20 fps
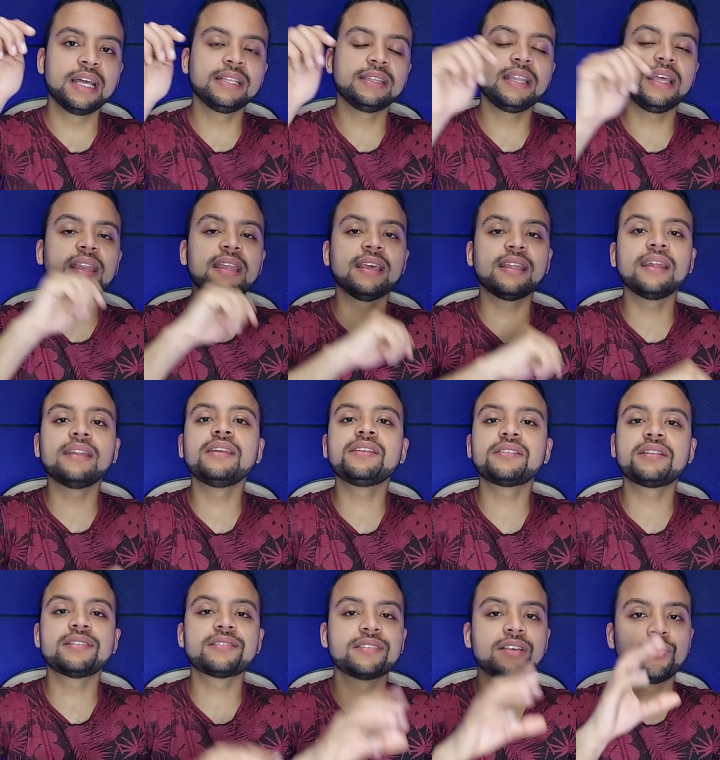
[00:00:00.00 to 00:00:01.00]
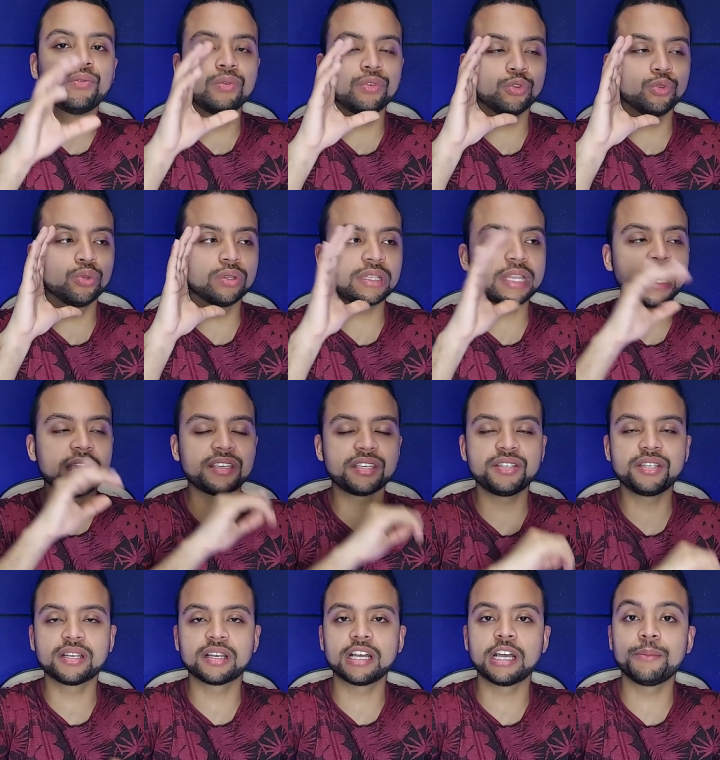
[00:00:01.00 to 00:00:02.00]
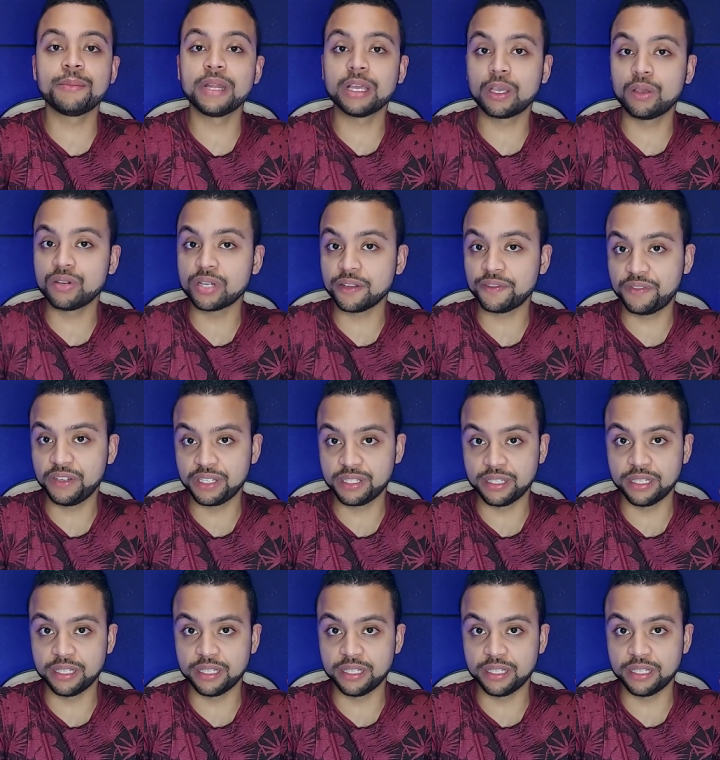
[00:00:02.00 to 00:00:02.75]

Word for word: tem link na descrição do teste de câmera que eu já fiz